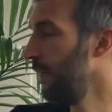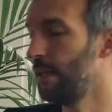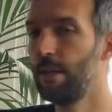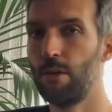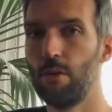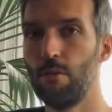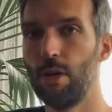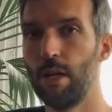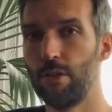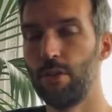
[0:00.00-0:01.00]
Et euh,
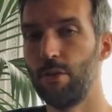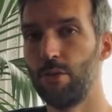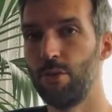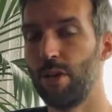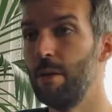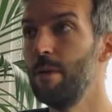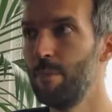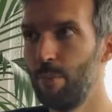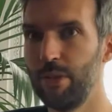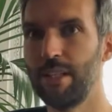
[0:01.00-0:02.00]
voilà, j'aurais aimé
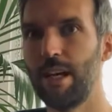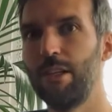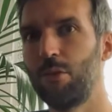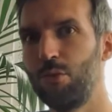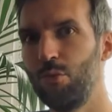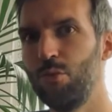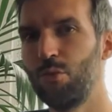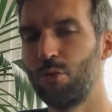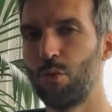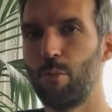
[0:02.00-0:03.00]
peut-être être soutenu
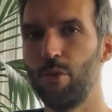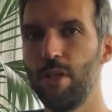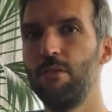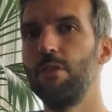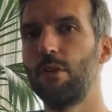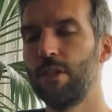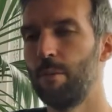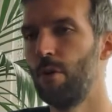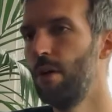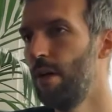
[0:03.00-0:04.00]
sur ce projet
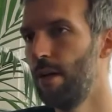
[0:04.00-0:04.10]
financièrement,